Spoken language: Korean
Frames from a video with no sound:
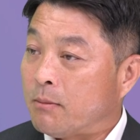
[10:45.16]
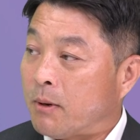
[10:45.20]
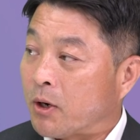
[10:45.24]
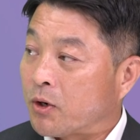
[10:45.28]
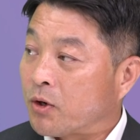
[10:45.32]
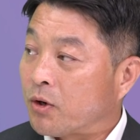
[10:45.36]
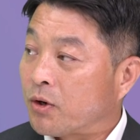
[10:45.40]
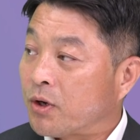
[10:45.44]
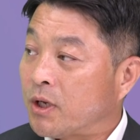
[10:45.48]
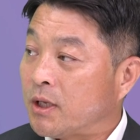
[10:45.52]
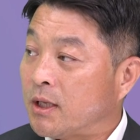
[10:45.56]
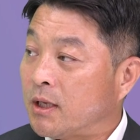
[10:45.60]

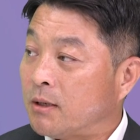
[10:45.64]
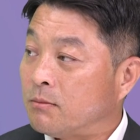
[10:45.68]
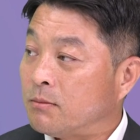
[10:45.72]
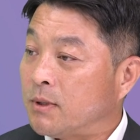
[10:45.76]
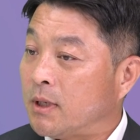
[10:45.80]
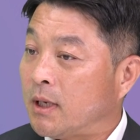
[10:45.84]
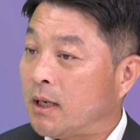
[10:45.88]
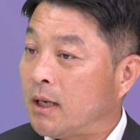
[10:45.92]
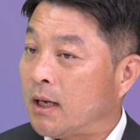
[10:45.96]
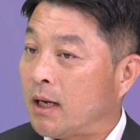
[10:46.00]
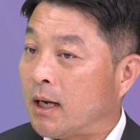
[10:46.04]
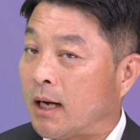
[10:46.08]
바뀌었기
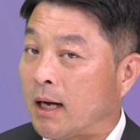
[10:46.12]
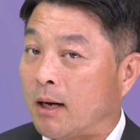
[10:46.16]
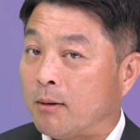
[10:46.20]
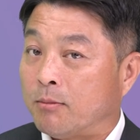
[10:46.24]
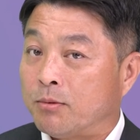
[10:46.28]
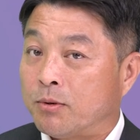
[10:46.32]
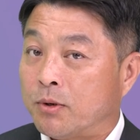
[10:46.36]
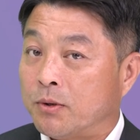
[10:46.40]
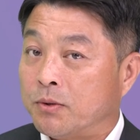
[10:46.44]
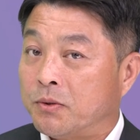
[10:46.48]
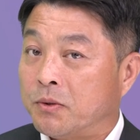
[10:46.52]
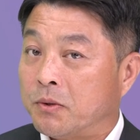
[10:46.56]
때문에
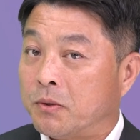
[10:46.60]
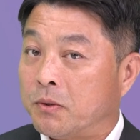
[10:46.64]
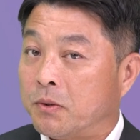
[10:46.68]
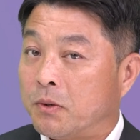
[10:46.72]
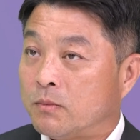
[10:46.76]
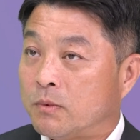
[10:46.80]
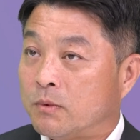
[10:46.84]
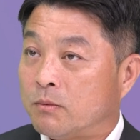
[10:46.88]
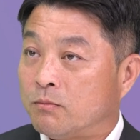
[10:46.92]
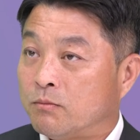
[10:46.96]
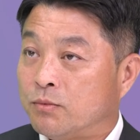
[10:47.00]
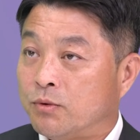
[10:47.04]
앞으로도
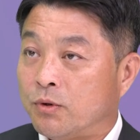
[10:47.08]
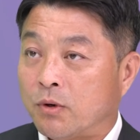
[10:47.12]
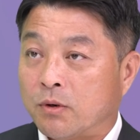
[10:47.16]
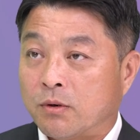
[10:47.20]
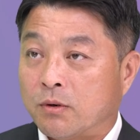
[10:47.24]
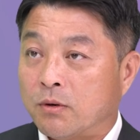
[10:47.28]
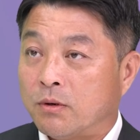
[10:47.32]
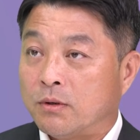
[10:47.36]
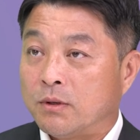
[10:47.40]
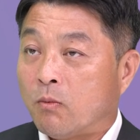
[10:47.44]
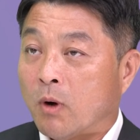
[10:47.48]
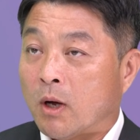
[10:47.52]

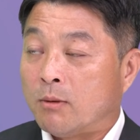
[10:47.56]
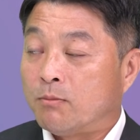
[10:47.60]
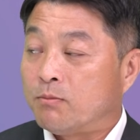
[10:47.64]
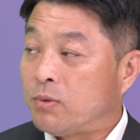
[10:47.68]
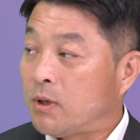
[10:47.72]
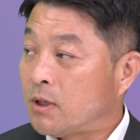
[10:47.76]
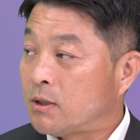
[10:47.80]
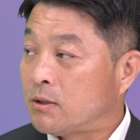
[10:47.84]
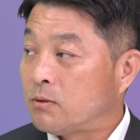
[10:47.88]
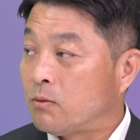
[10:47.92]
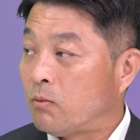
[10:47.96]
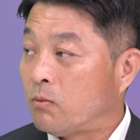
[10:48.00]
무조건 원
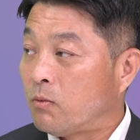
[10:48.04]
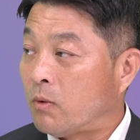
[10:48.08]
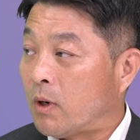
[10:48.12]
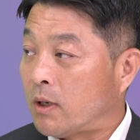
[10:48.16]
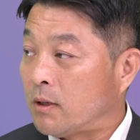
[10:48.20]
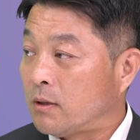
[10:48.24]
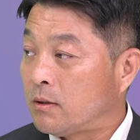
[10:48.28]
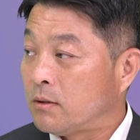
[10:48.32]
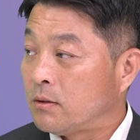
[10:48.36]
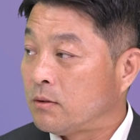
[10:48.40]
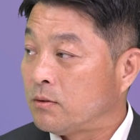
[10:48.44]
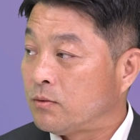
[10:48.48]
플러스
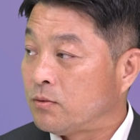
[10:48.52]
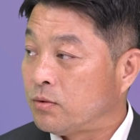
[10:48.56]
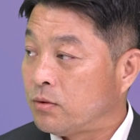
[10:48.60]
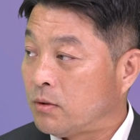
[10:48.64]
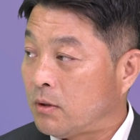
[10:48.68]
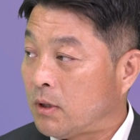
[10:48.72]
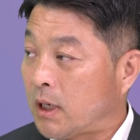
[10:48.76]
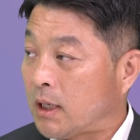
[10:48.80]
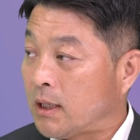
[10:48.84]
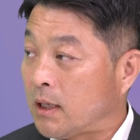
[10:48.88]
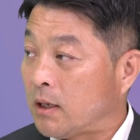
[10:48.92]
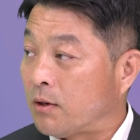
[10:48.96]
원은
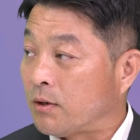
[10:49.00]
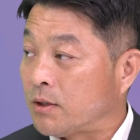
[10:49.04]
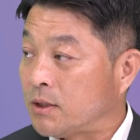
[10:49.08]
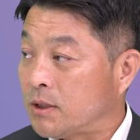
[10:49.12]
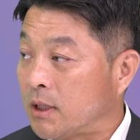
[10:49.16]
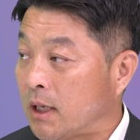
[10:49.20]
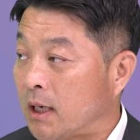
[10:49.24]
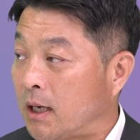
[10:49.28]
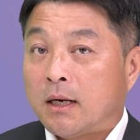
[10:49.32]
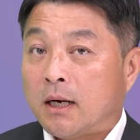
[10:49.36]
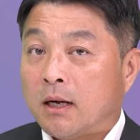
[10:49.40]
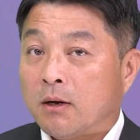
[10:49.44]
투가 될
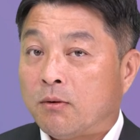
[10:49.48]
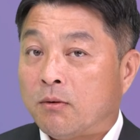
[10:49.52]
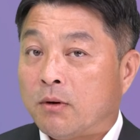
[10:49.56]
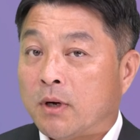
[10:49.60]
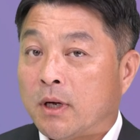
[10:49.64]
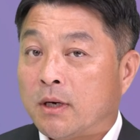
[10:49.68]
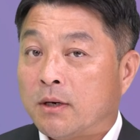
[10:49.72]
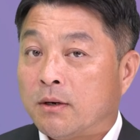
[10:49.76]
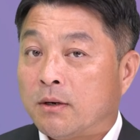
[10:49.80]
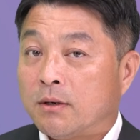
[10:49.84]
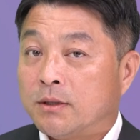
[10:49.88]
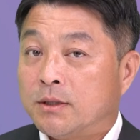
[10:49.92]
것이다 라고
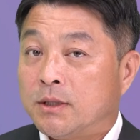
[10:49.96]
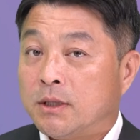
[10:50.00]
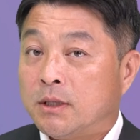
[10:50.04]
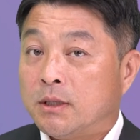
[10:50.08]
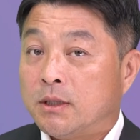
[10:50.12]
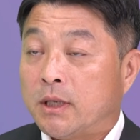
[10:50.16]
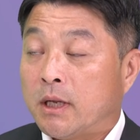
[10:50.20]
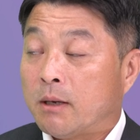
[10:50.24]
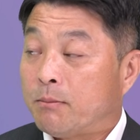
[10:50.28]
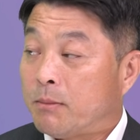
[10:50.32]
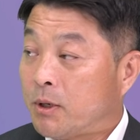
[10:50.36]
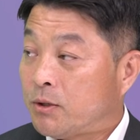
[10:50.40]
하는 것이
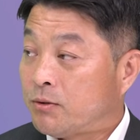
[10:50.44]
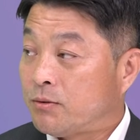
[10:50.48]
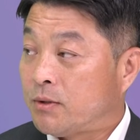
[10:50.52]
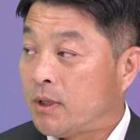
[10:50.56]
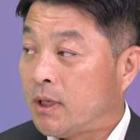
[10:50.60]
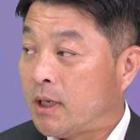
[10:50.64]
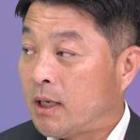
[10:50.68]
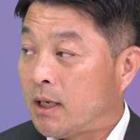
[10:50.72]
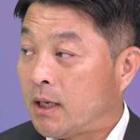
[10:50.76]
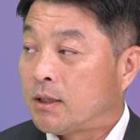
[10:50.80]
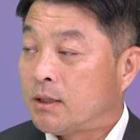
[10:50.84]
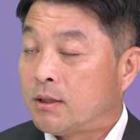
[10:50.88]

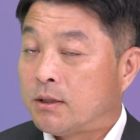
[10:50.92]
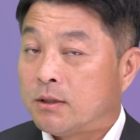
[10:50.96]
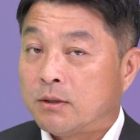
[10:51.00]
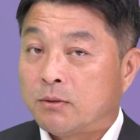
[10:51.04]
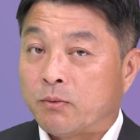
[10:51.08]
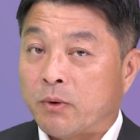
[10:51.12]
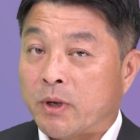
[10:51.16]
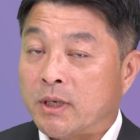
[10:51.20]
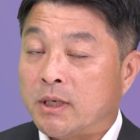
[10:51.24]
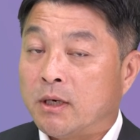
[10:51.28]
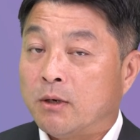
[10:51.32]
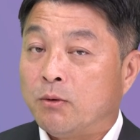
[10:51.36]
테마주인데, 그거는
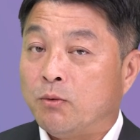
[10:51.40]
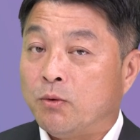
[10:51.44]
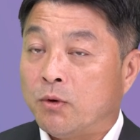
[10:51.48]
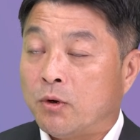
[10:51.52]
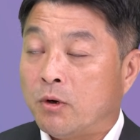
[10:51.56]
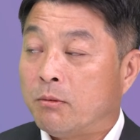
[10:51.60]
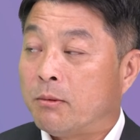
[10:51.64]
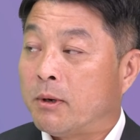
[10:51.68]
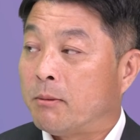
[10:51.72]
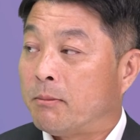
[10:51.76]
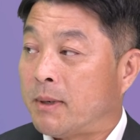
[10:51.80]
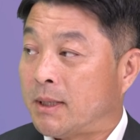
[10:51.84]
굉장히
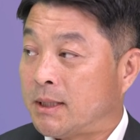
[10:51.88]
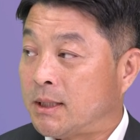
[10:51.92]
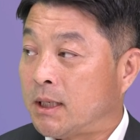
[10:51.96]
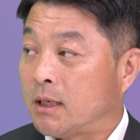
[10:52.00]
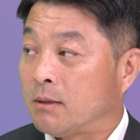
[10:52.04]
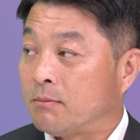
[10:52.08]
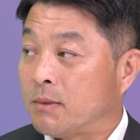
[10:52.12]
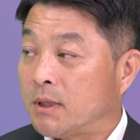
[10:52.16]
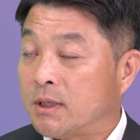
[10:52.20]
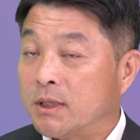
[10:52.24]
위험한 발상입니다.